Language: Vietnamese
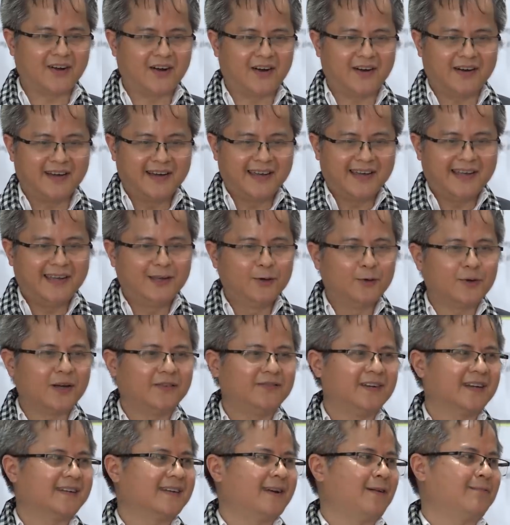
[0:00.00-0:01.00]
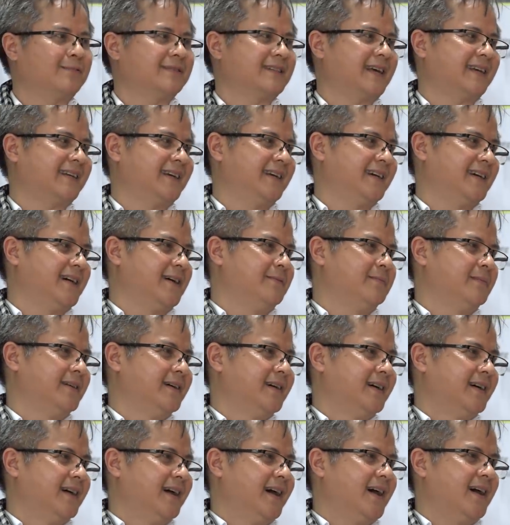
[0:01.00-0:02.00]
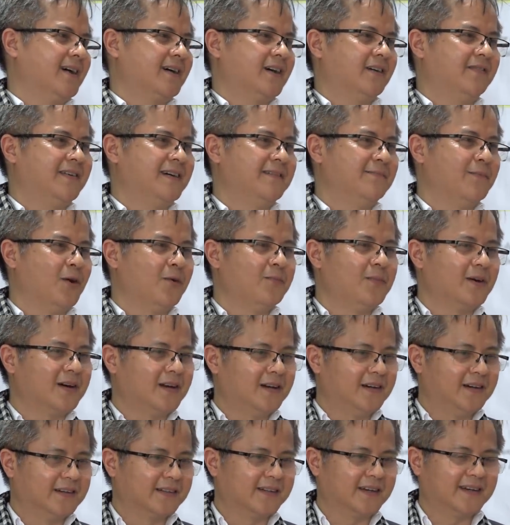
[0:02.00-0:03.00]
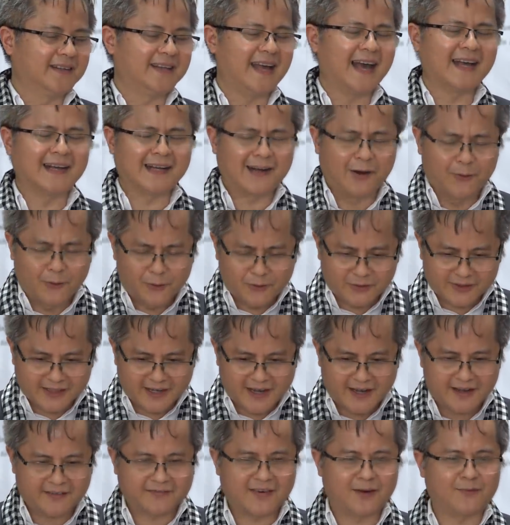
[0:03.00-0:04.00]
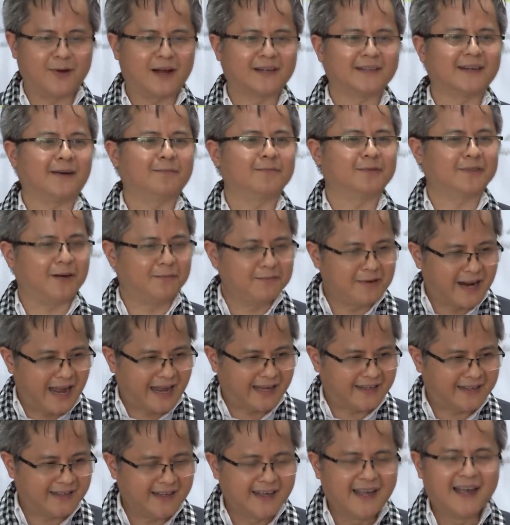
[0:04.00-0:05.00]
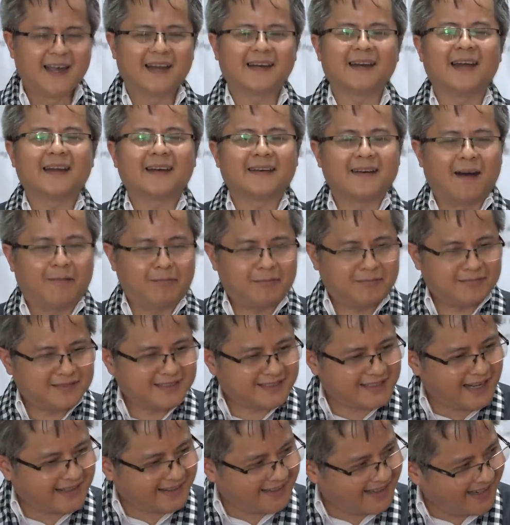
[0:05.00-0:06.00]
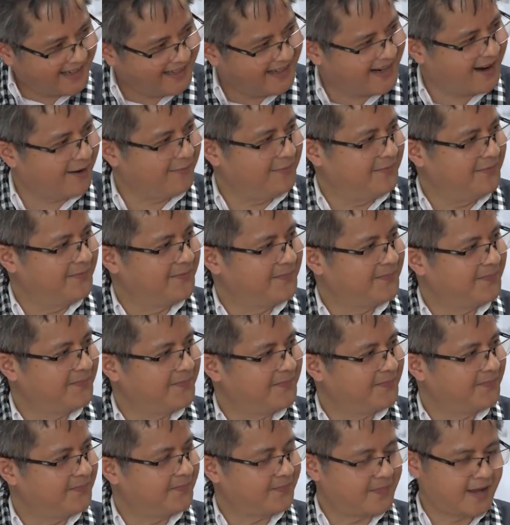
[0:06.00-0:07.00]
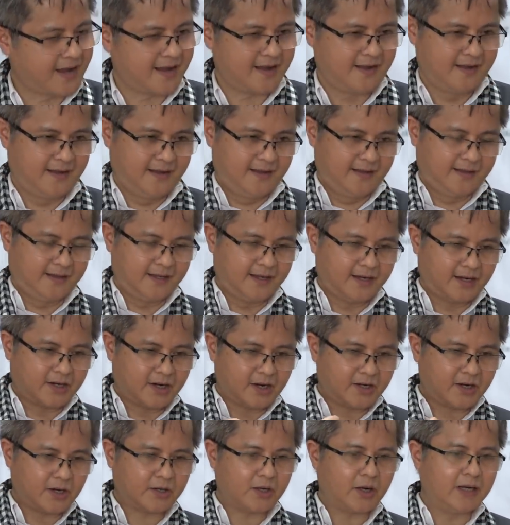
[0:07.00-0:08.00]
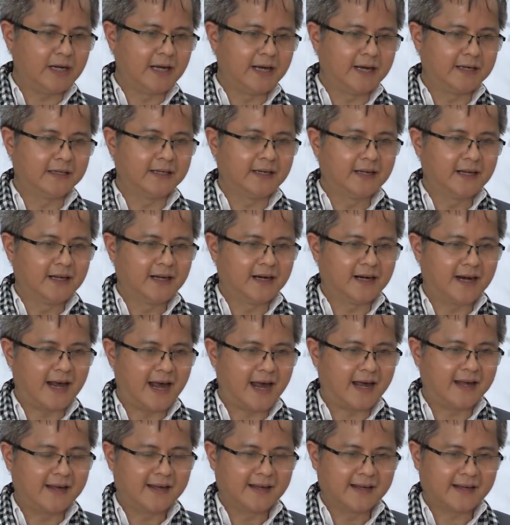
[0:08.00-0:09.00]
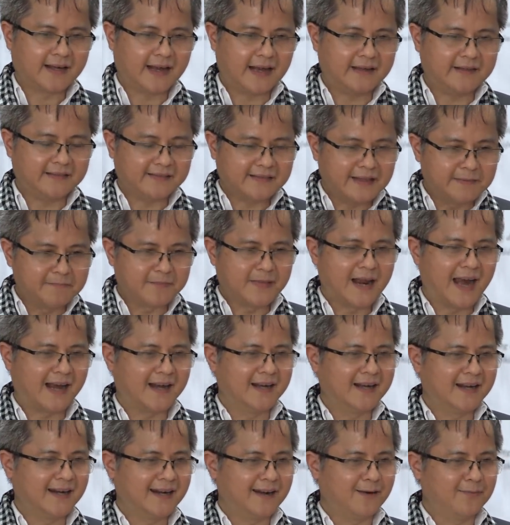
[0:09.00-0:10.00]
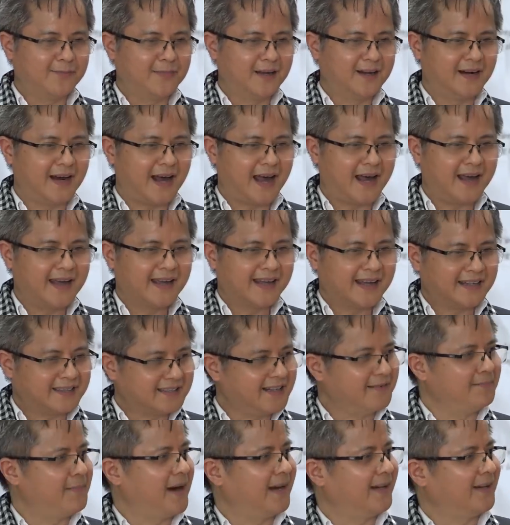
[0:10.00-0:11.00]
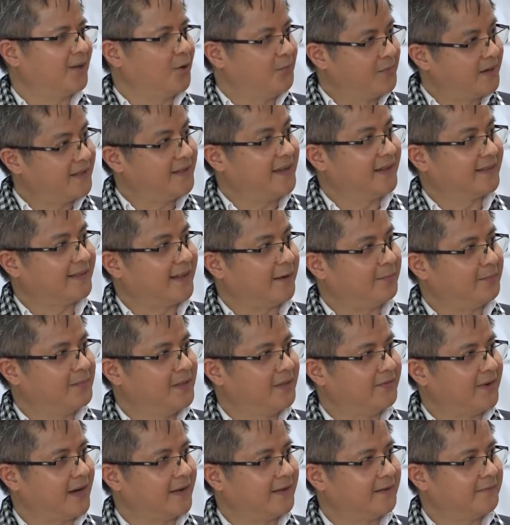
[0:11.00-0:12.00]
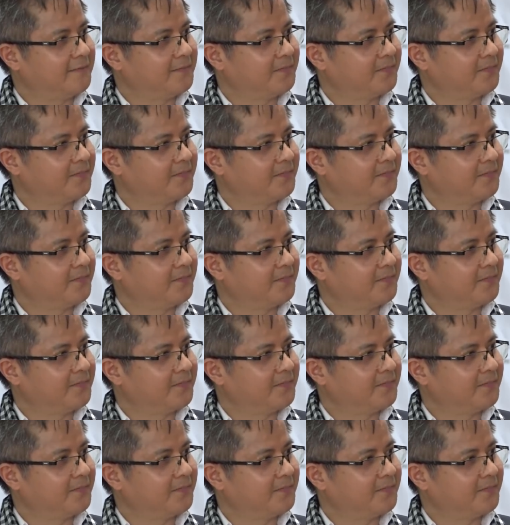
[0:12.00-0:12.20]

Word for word: có yêu cái việc đọc sách hay không họ có phân bổ một cái lượng thời gian cụ thể và quan trọng trong ngày để đọc sách hay không dạ thì cái đó nó nói lên là cái tiềm năng cũng như là cái sức mạnh của một cái dân tộc như vậy